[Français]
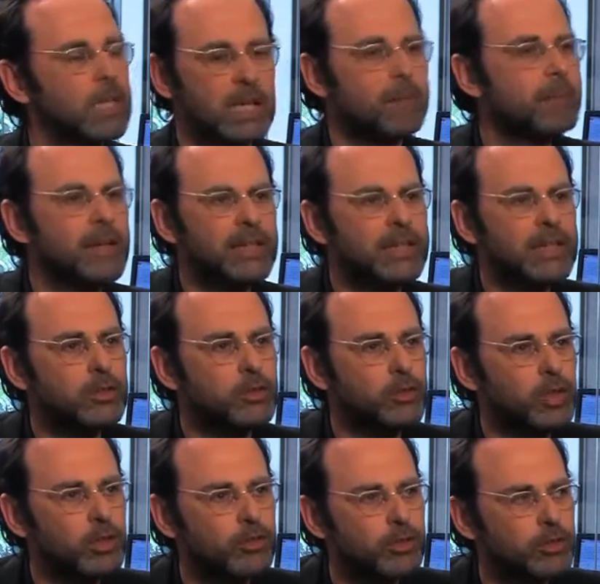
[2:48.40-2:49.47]
eh ben, il est
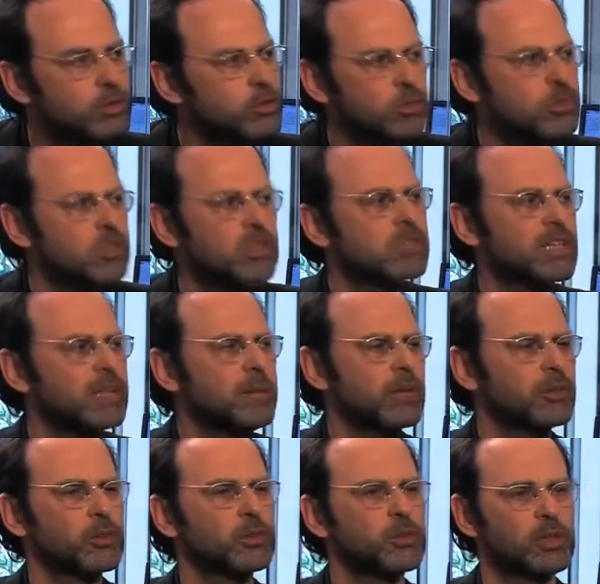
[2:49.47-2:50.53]
étonnant votre son, j'ai jamais
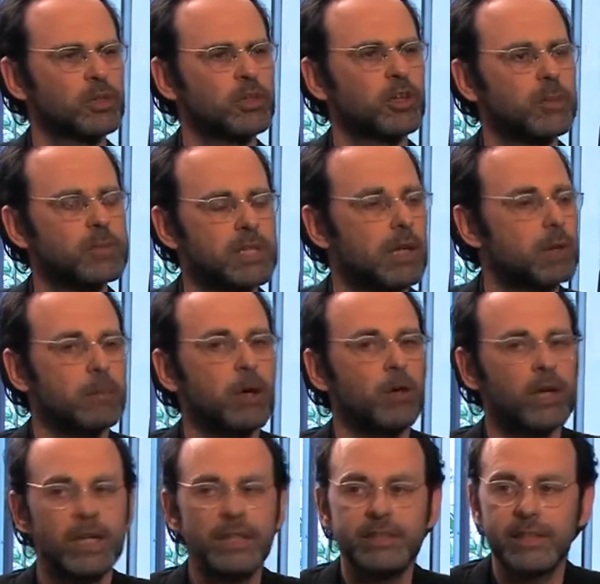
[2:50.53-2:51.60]
entendu un truc comme ça. Mais en
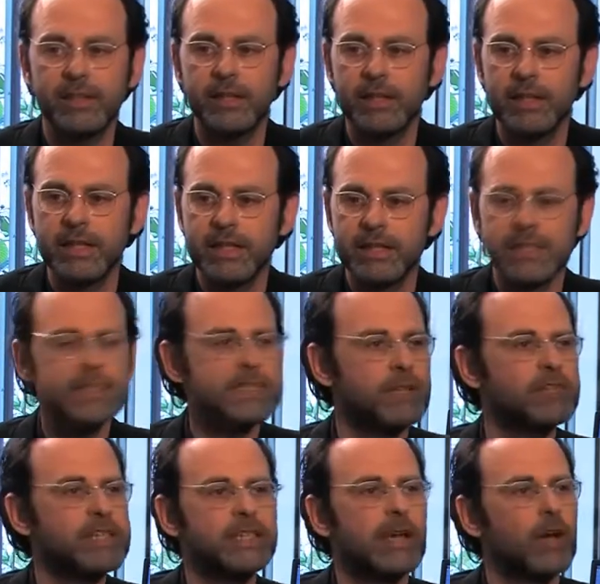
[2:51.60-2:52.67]
réalité, si ça
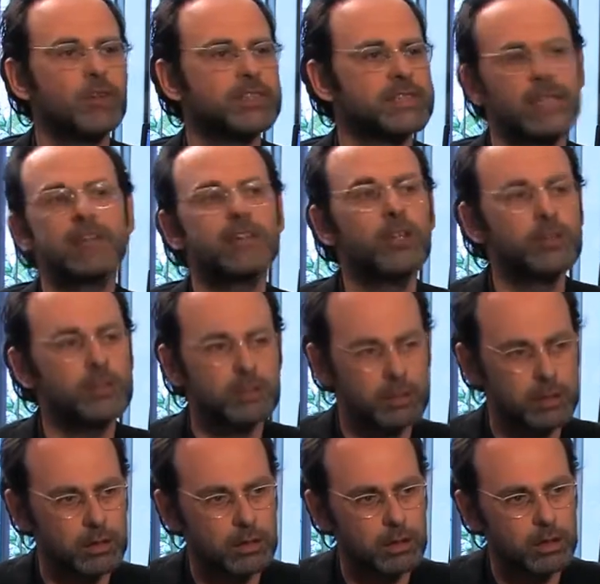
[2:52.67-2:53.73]
faisait 47 notes,
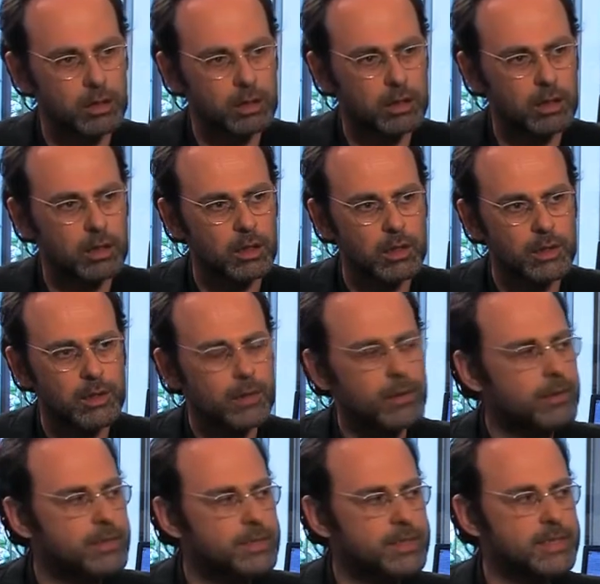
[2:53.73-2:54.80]

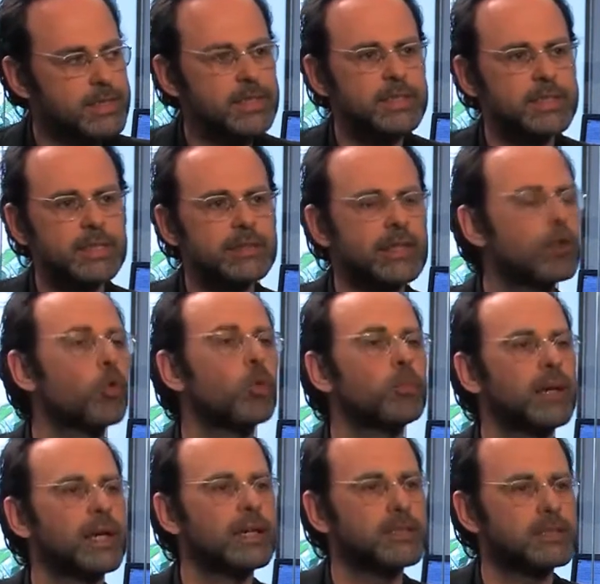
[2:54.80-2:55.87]
euh, si c'était
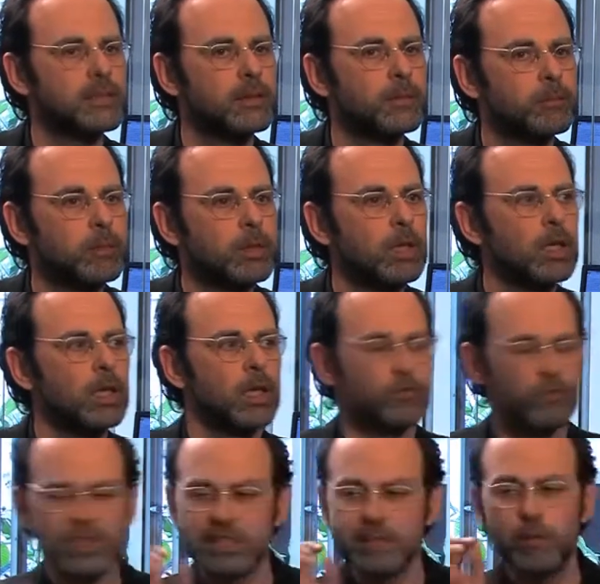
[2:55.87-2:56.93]
complexe,
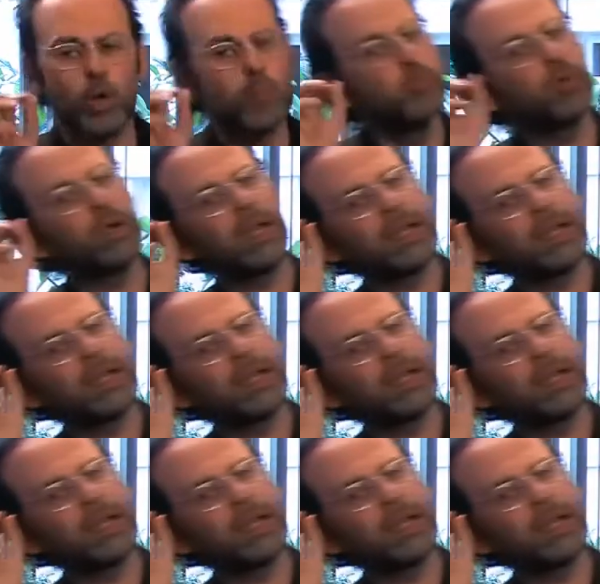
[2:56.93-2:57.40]
Effectivement, on pourrait